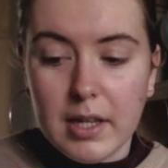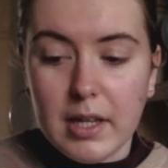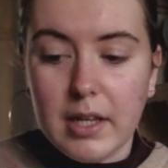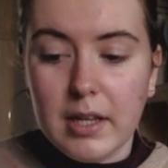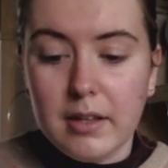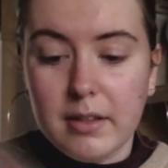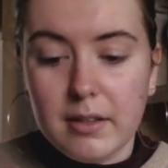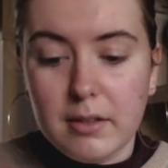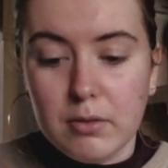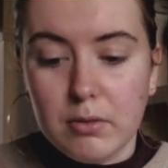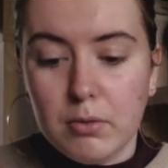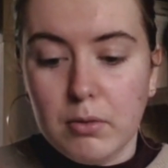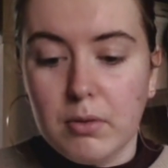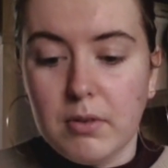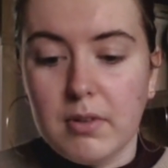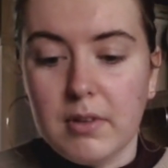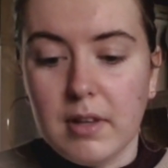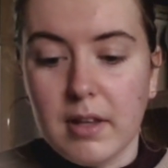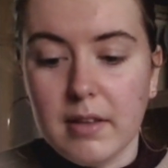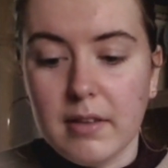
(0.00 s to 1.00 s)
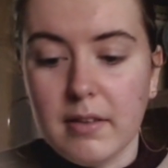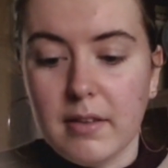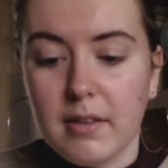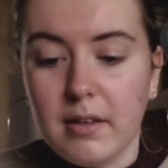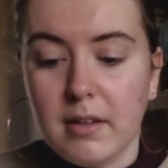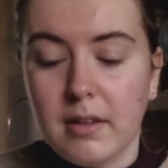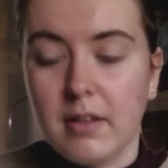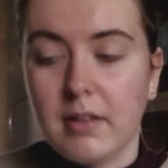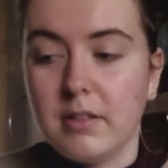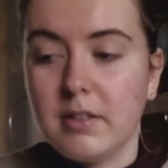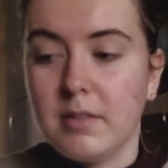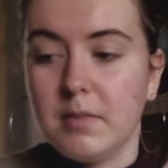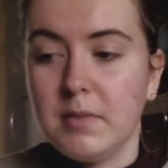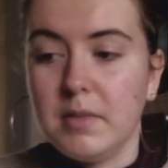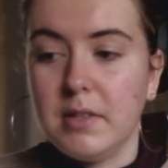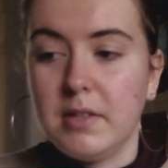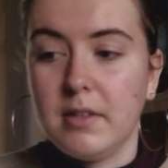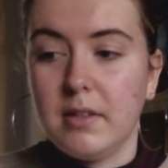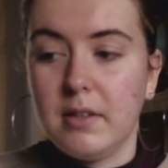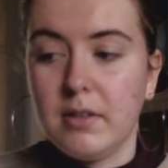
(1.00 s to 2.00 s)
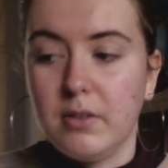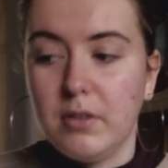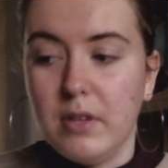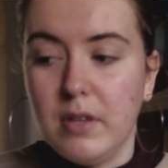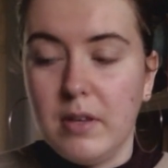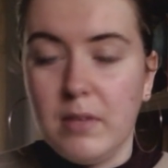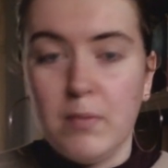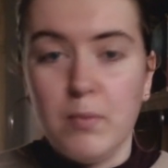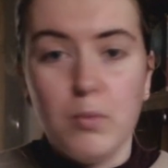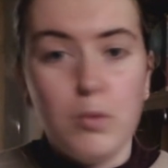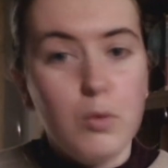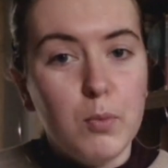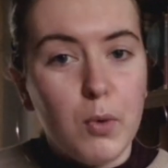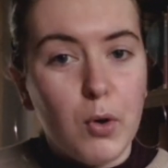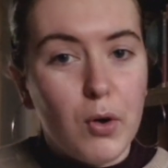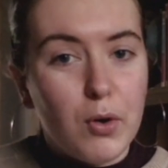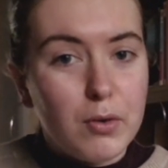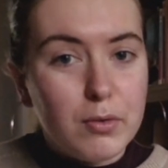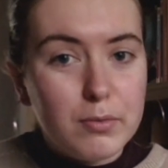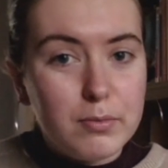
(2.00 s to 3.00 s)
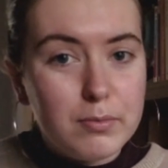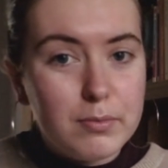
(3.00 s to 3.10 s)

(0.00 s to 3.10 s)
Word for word: Et Théo Gosselin, c'est une intimité des moments.